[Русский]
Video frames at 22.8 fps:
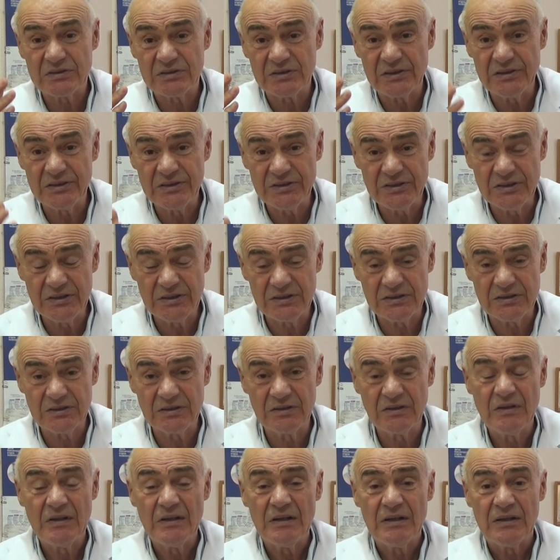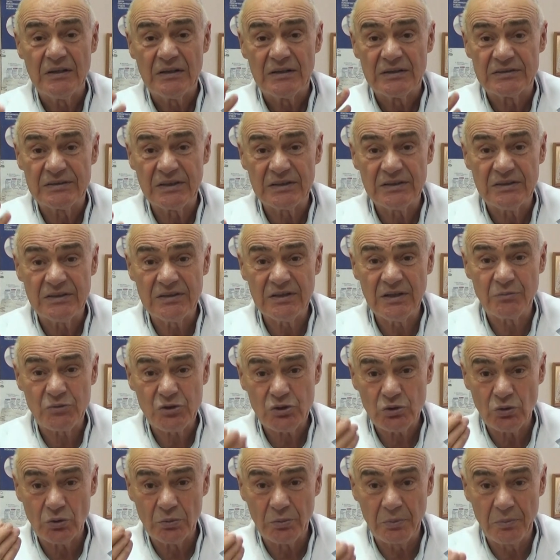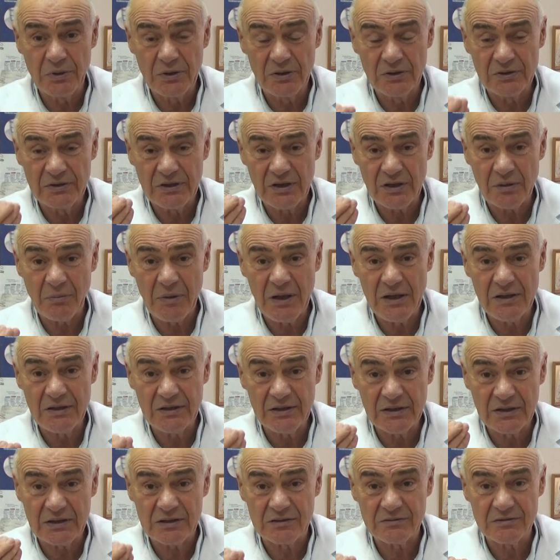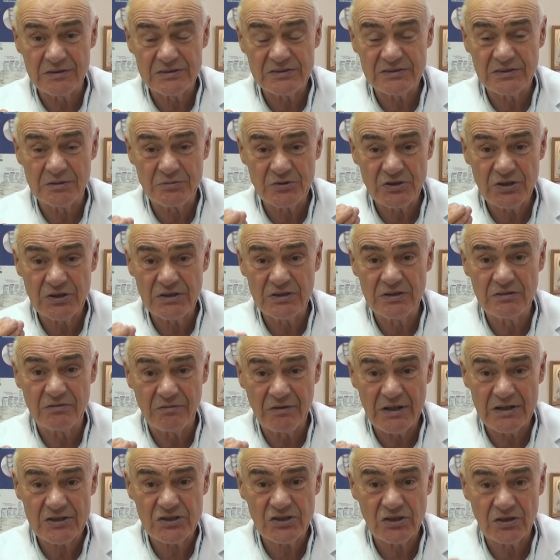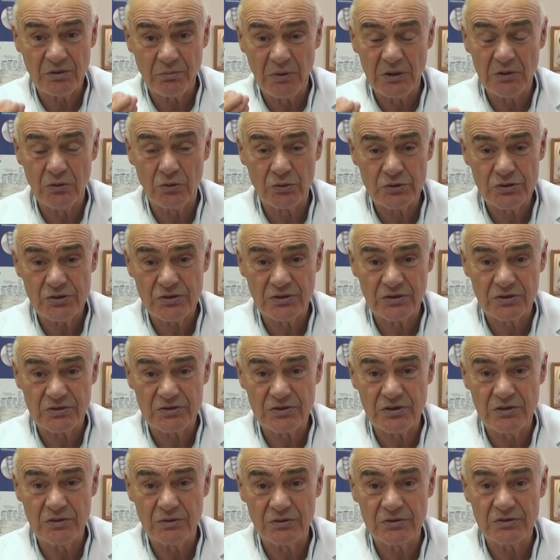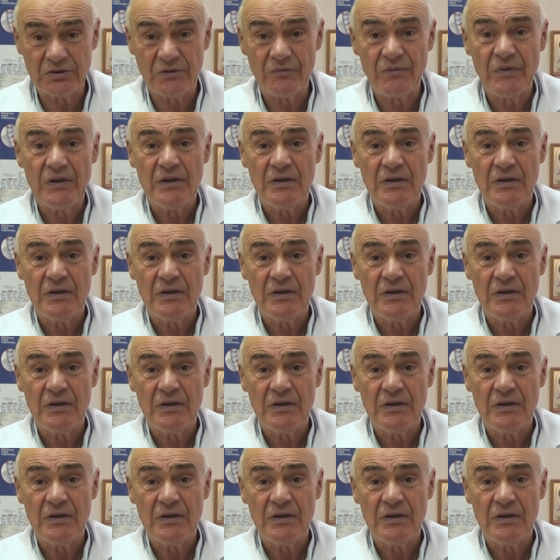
Следите, за тем, чтобы было нормальное кровоснабжение ваших молочных желез.